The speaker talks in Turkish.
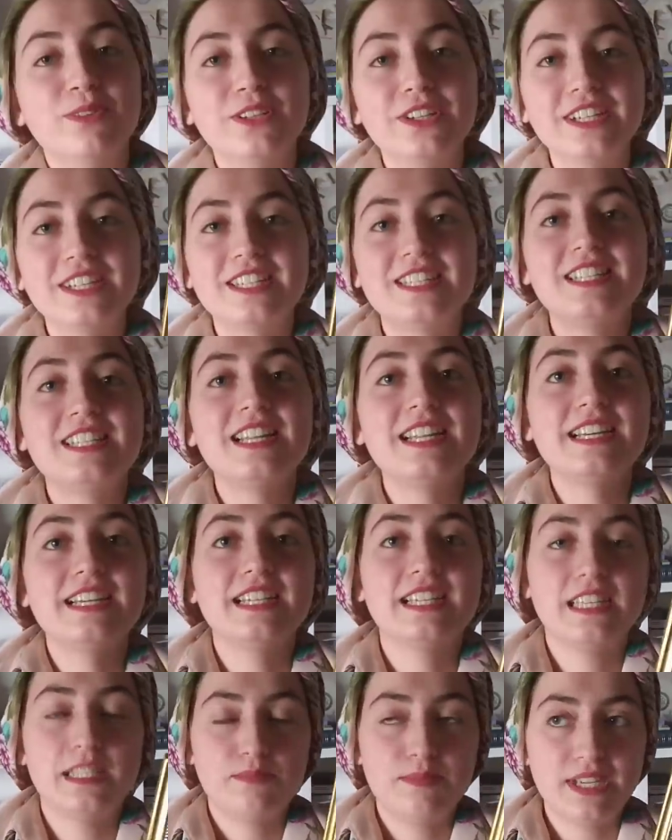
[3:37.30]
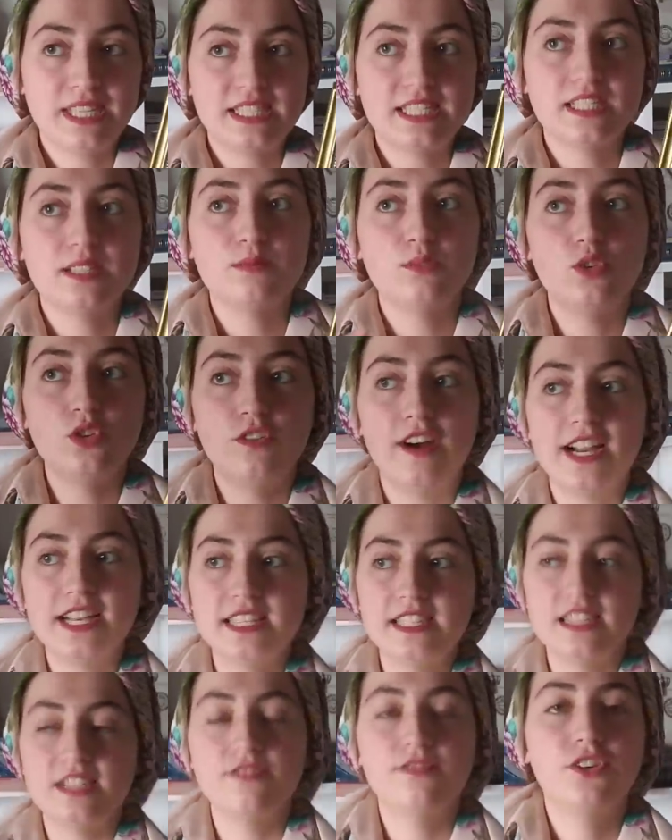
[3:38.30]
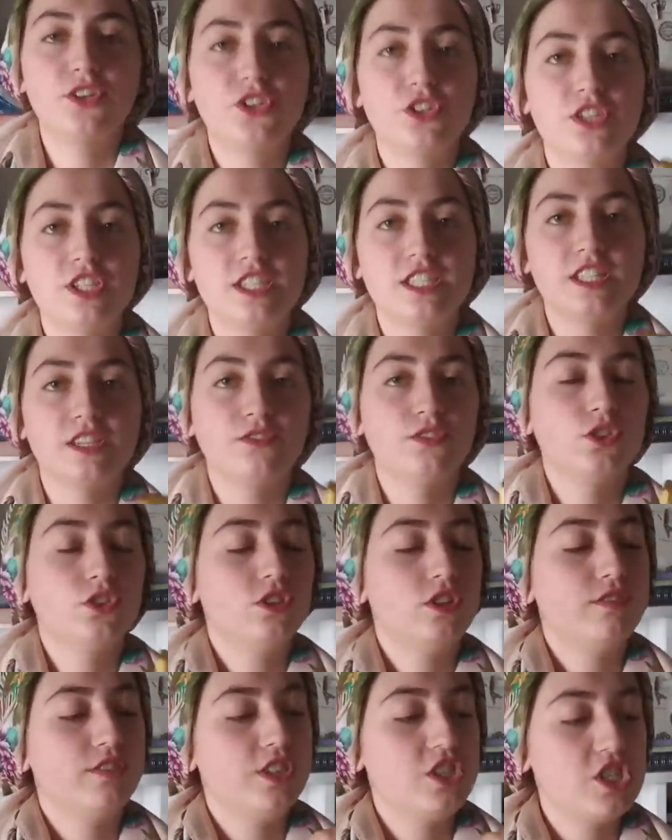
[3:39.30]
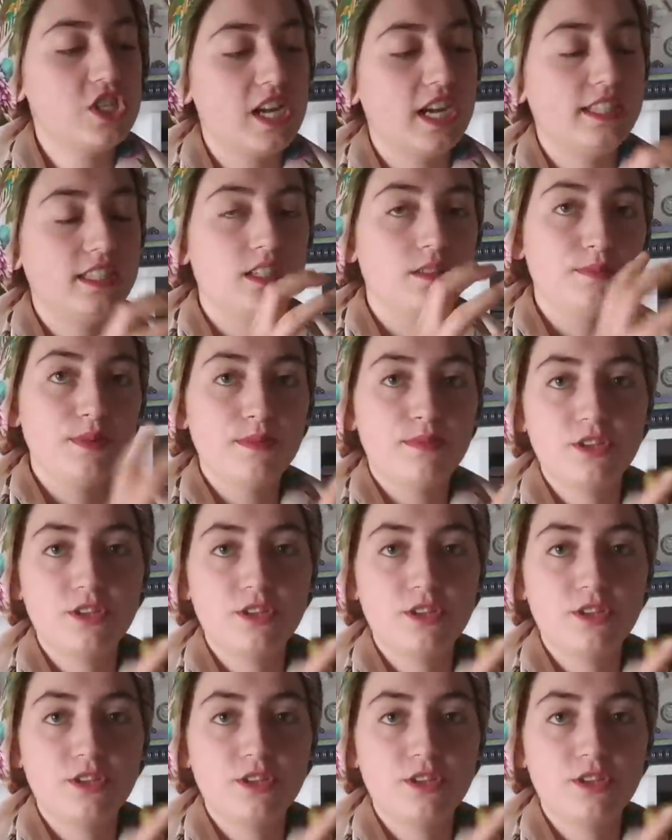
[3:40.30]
bunun üstüne gitmek istedim. Üniversite fakültesinin fotoğrafını çıkarttırıp